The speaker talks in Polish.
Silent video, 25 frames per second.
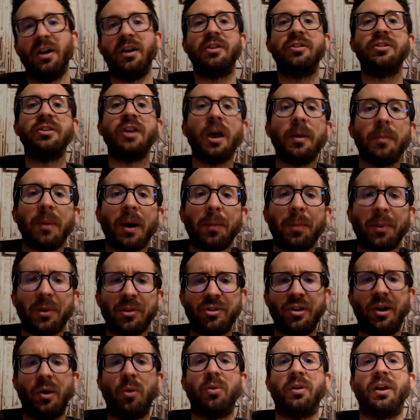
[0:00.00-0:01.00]
Nie ma
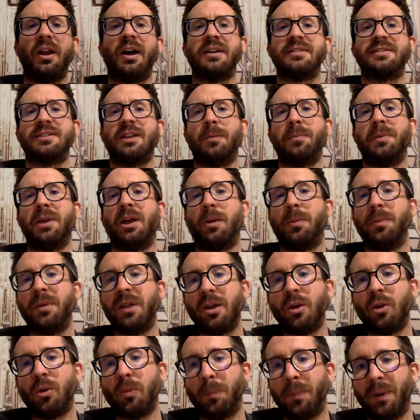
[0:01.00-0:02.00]
podziału na zabieg
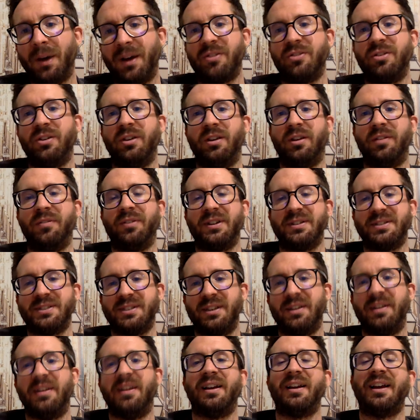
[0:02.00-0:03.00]
mniej lub bardziej
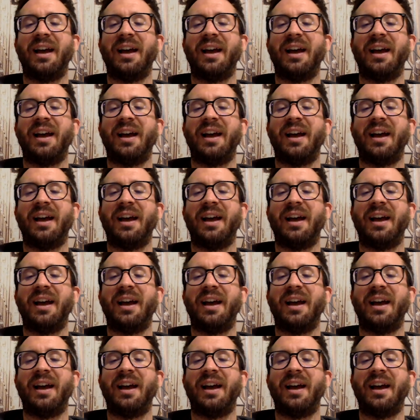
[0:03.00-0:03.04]
inwazyjny.